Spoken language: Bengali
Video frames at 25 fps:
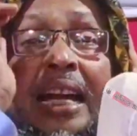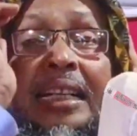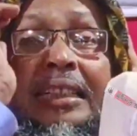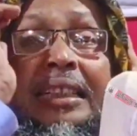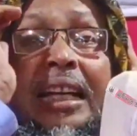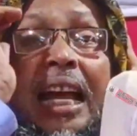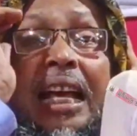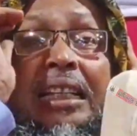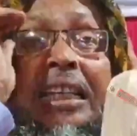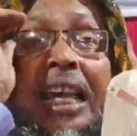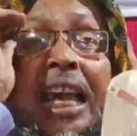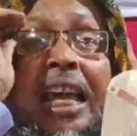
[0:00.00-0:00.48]

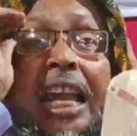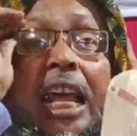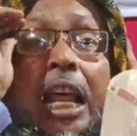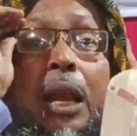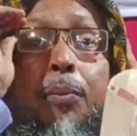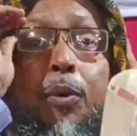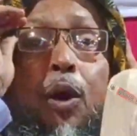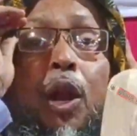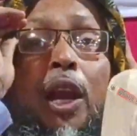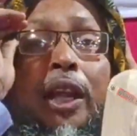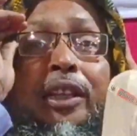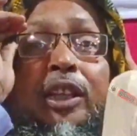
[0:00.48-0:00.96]
একটা
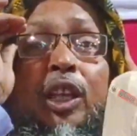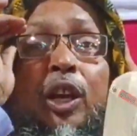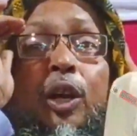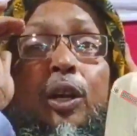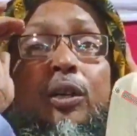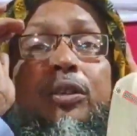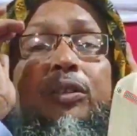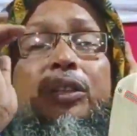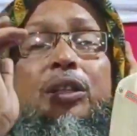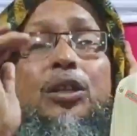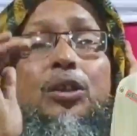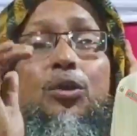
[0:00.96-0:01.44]
ছেলের বলি
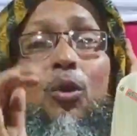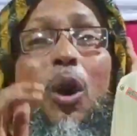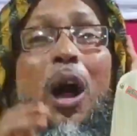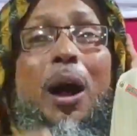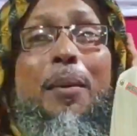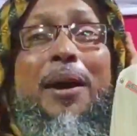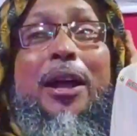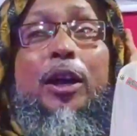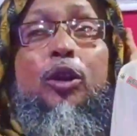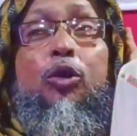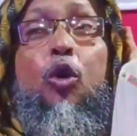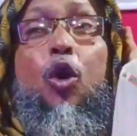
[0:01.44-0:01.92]
দিল ও
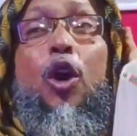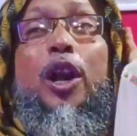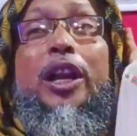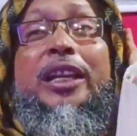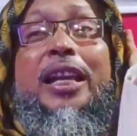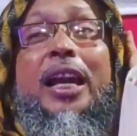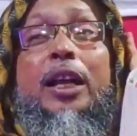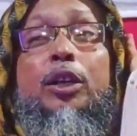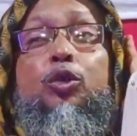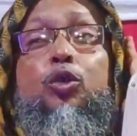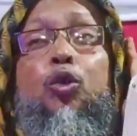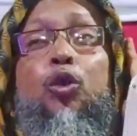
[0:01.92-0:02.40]
আমার
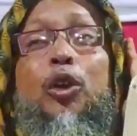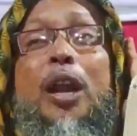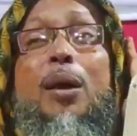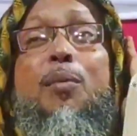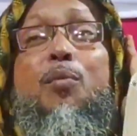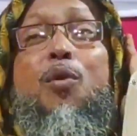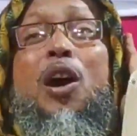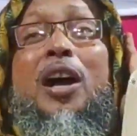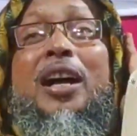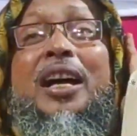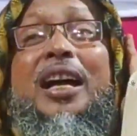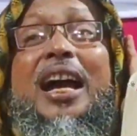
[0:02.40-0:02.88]
কলিজার
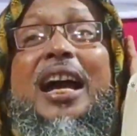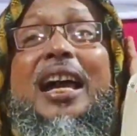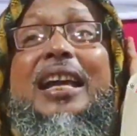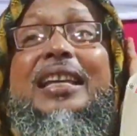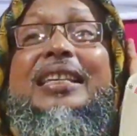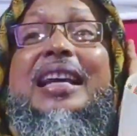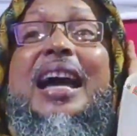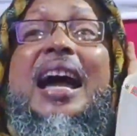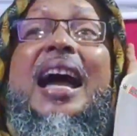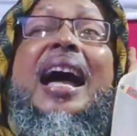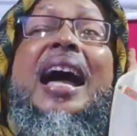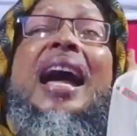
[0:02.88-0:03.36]
টুকরা
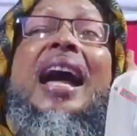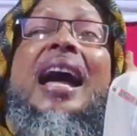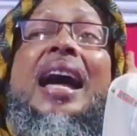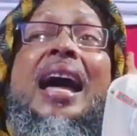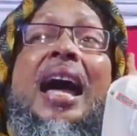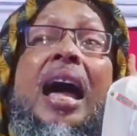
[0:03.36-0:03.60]
মক্কায় যা